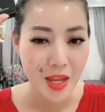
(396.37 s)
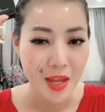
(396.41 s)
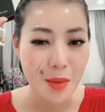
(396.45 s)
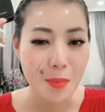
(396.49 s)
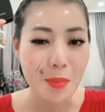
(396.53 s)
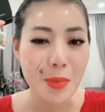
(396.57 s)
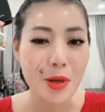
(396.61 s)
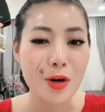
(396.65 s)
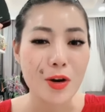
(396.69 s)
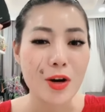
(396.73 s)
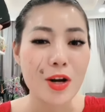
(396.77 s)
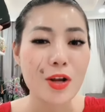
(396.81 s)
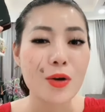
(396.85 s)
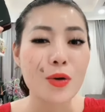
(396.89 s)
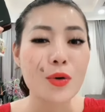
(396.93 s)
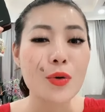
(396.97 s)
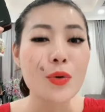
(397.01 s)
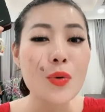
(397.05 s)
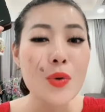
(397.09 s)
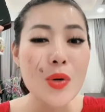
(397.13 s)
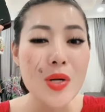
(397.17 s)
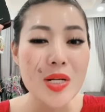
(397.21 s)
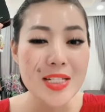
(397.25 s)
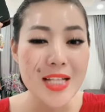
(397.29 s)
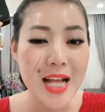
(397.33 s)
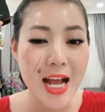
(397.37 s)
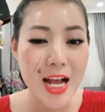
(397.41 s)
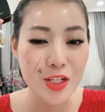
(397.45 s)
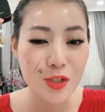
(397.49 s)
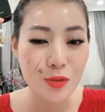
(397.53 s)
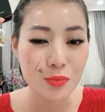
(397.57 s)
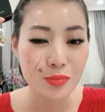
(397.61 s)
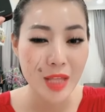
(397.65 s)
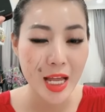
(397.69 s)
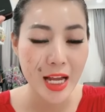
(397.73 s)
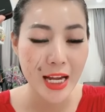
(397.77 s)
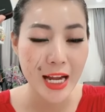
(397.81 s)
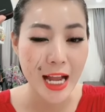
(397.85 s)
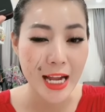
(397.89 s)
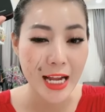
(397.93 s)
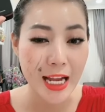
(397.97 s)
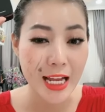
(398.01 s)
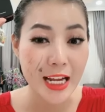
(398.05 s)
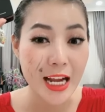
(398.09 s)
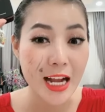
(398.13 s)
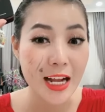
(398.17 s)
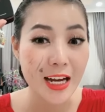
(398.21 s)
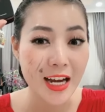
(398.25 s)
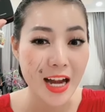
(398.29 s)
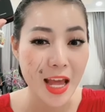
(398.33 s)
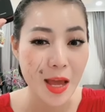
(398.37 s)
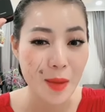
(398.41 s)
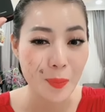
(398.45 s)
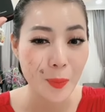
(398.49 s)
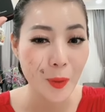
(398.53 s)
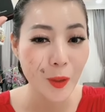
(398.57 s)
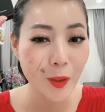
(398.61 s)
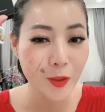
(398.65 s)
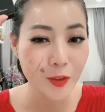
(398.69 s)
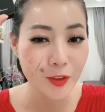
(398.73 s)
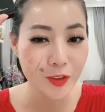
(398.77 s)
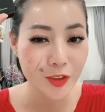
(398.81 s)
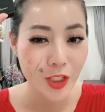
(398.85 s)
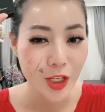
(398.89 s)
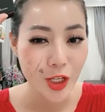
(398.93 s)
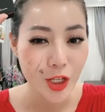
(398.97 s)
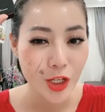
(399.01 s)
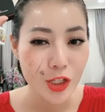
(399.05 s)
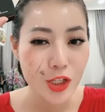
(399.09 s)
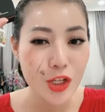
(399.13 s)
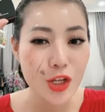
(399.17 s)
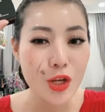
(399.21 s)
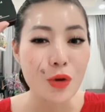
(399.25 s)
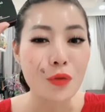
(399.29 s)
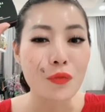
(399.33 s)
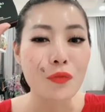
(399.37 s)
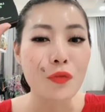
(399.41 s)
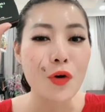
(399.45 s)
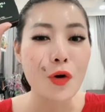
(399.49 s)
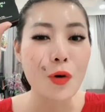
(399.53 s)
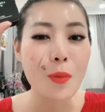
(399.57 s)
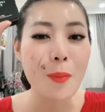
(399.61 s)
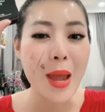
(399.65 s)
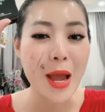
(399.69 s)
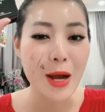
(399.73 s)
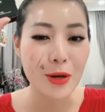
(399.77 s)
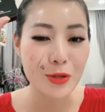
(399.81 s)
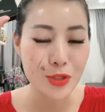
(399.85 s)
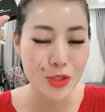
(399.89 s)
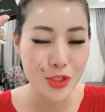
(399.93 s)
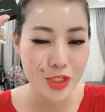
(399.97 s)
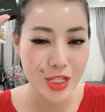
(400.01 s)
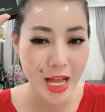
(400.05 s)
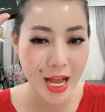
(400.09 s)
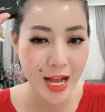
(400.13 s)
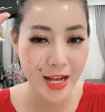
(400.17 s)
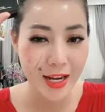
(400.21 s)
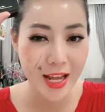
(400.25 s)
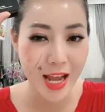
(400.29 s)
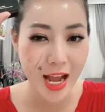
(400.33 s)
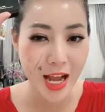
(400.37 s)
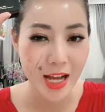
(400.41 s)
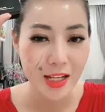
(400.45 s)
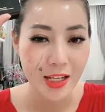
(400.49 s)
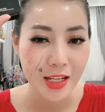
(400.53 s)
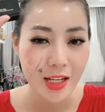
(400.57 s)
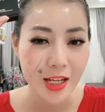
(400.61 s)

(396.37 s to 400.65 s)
mà nó lại còn nuôi da chúng ta càng ngày càng đẹp hơn như kiểu vỗ béo cho da đấy ạ.